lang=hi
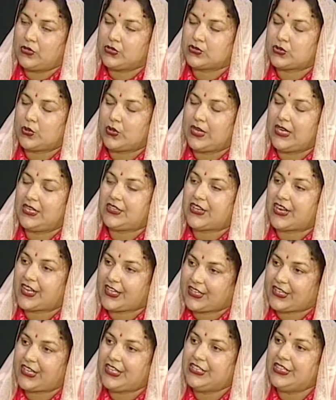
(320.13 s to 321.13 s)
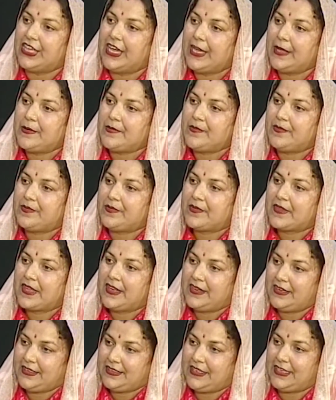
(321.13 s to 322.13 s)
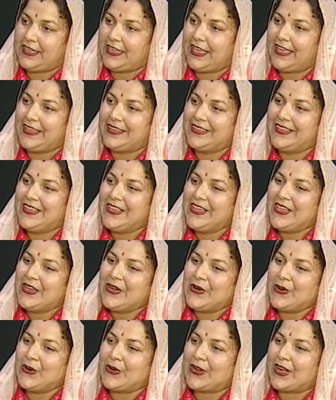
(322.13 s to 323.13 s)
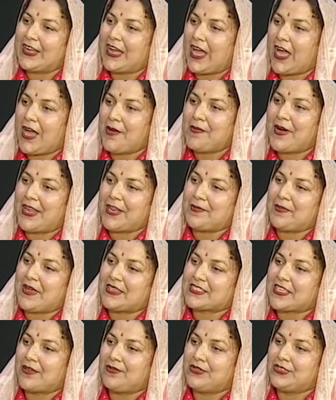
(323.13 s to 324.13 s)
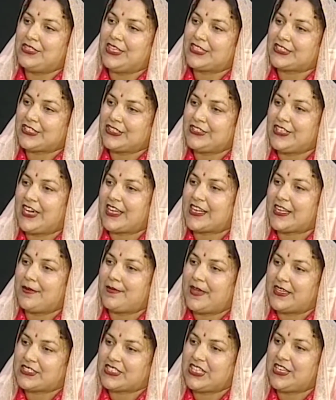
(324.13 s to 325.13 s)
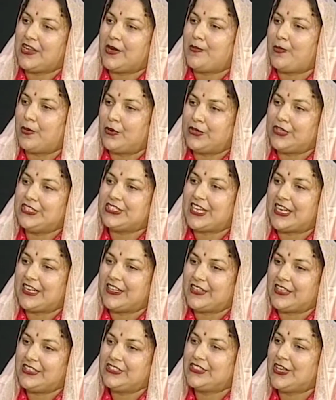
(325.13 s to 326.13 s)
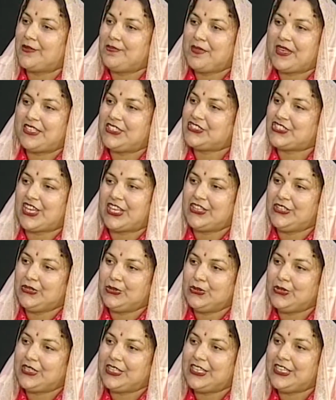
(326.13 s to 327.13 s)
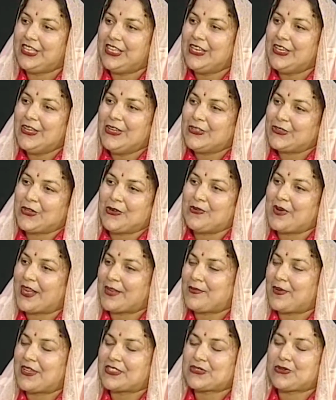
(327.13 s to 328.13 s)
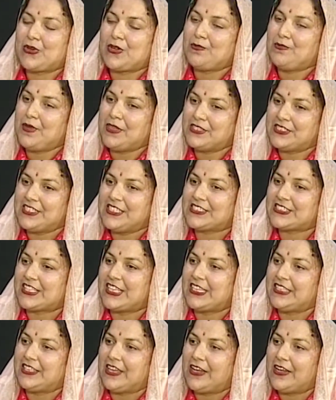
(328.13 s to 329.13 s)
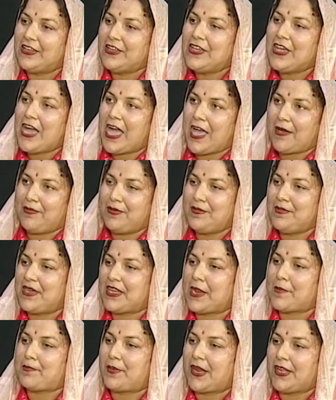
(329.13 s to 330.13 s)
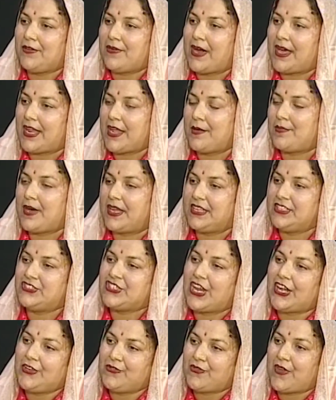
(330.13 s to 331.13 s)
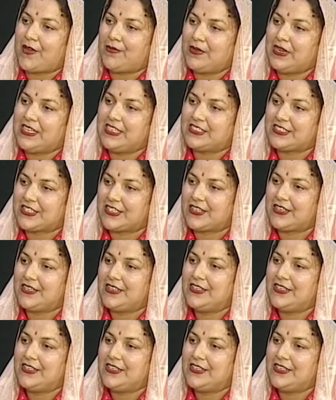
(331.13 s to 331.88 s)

सॉरी ट्रक खरीदा है ठीक है और हमारे पास अभी दस हज़ार कैपेसिटी का पोल्ट्री शेड था जब मेरी शादी हुई थी तो हमारे पास कोई बिजनेस नहीं था अभी मेरा परिवार है हमारी जॉइंट फैमिली है सर